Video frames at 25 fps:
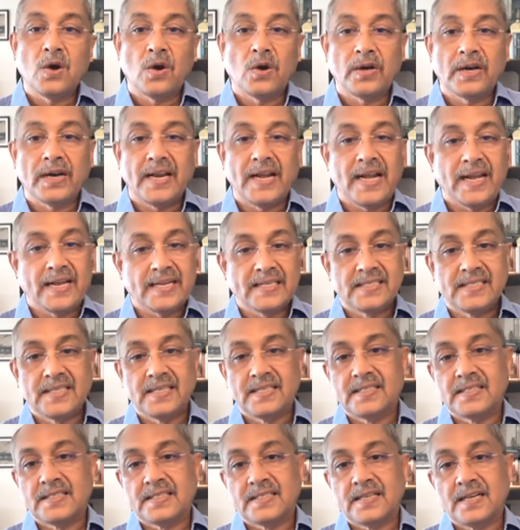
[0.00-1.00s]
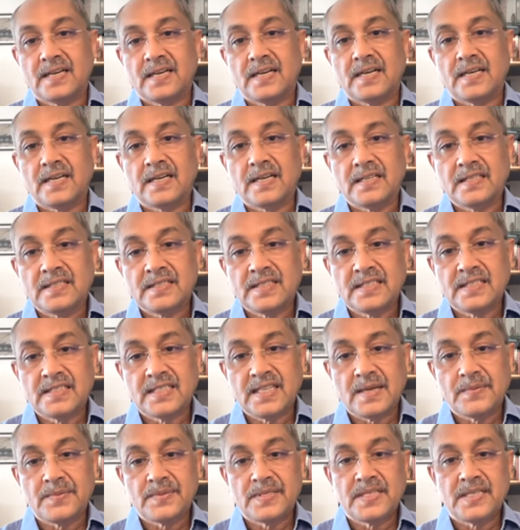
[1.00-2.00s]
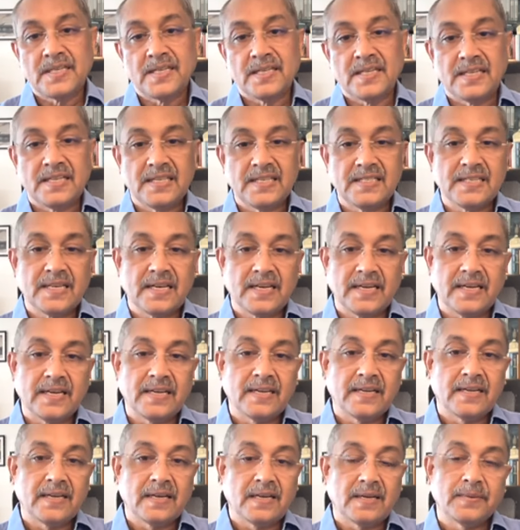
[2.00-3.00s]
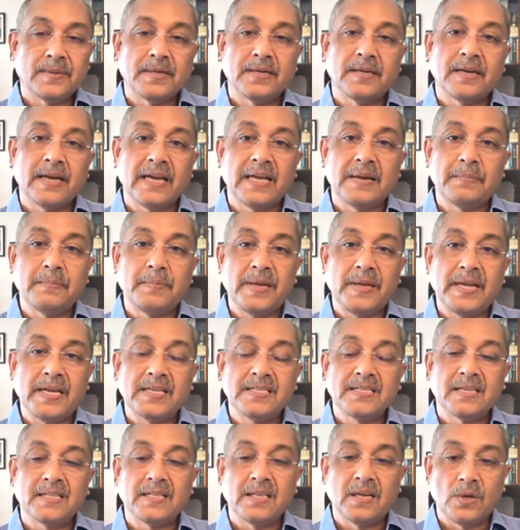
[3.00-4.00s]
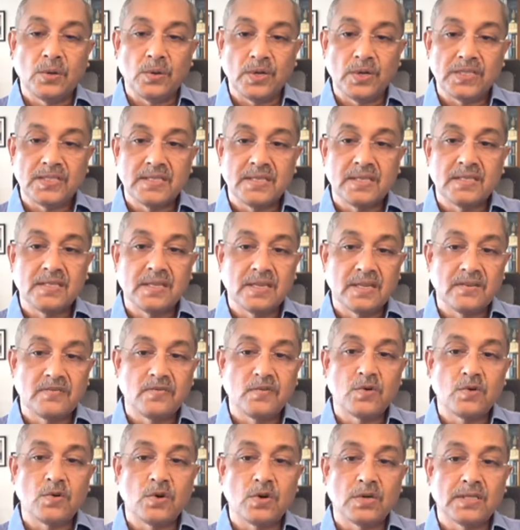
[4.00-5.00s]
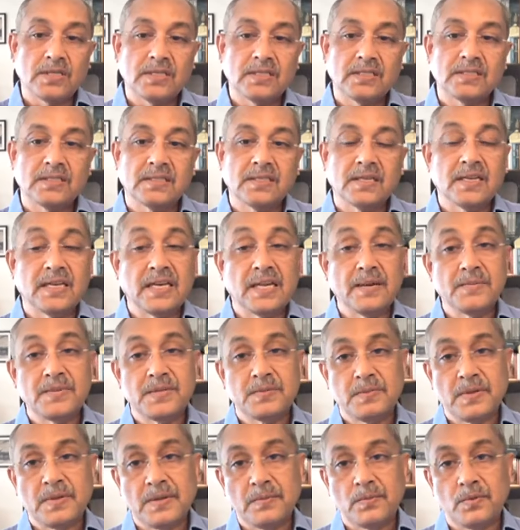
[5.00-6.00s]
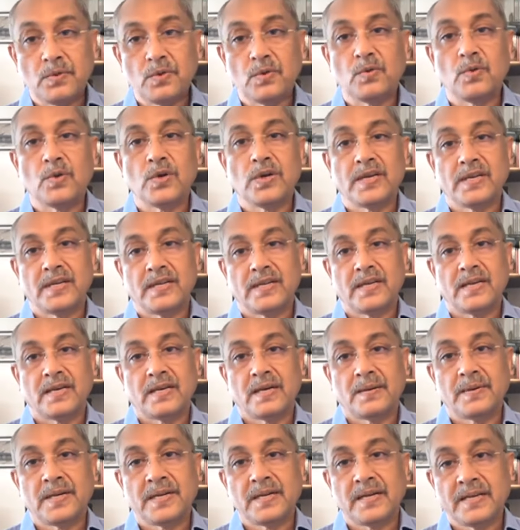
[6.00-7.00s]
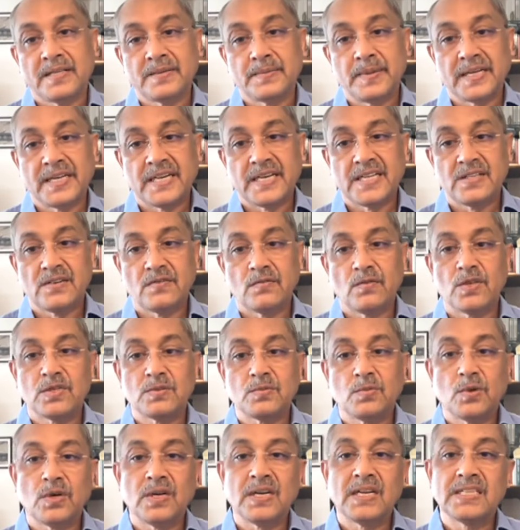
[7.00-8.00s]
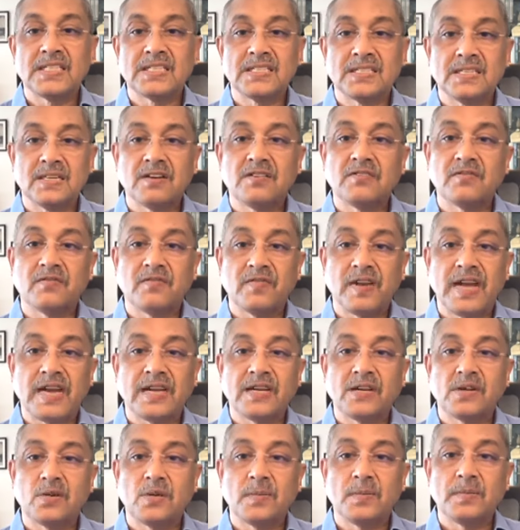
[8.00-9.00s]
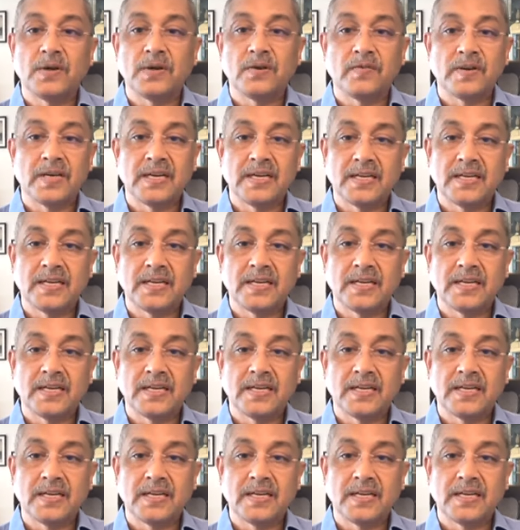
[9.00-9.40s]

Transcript: और एक्सेस का जिस हिसाब से अर्निंग्स आए हैं आई मीन एन पी एज आर द लोएस्ट इन थर्टी फोर क्वार्टर्स निम्स भी इम्प्रूव हुए हैं आई मीन एक्सपेक्टेशन वॉज मोर लेस फ्लैट टू अ बिट ऑफ अ